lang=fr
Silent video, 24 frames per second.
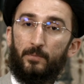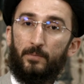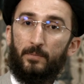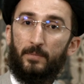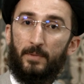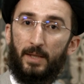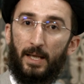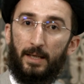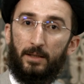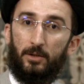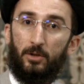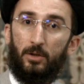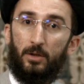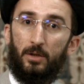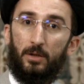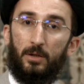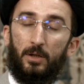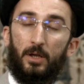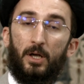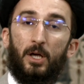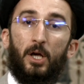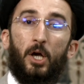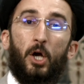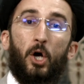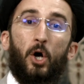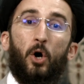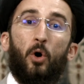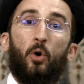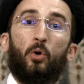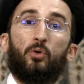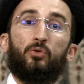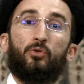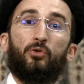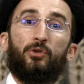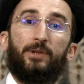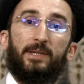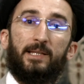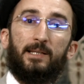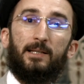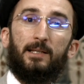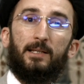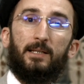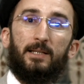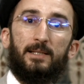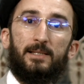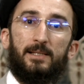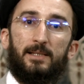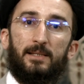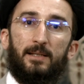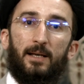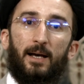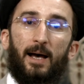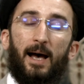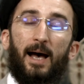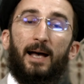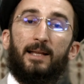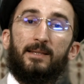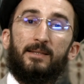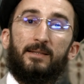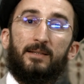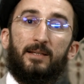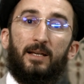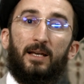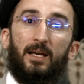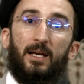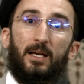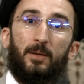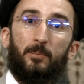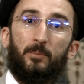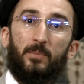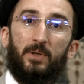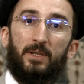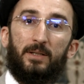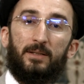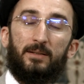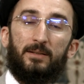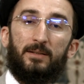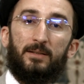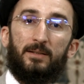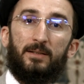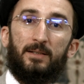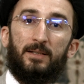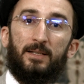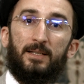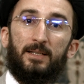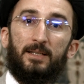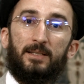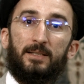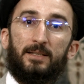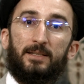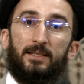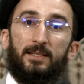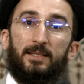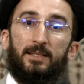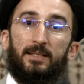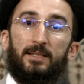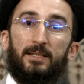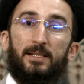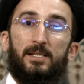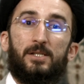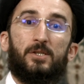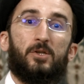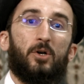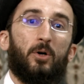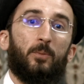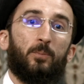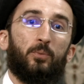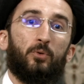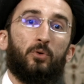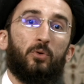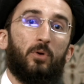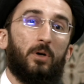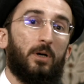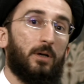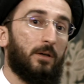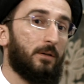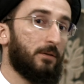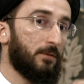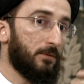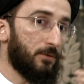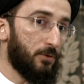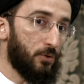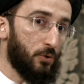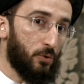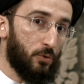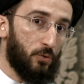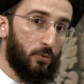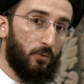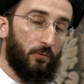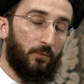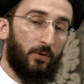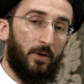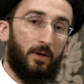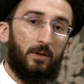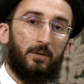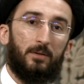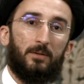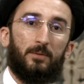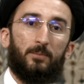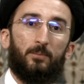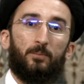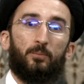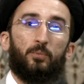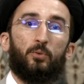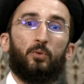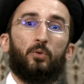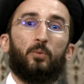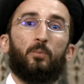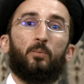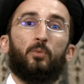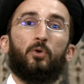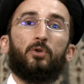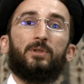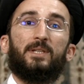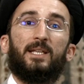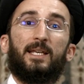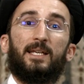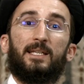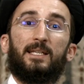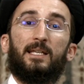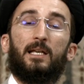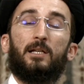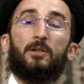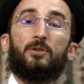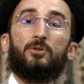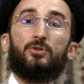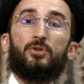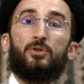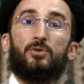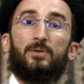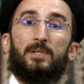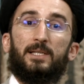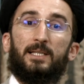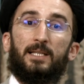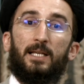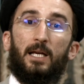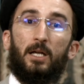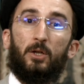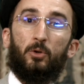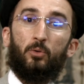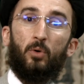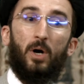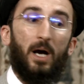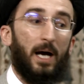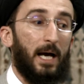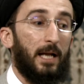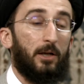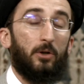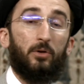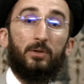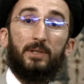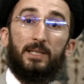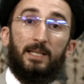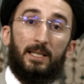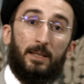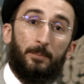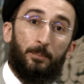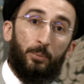d'accord, on utilise un terme qui s'emploie souvent pour montrer quelque chose qui est loin alors qu'il est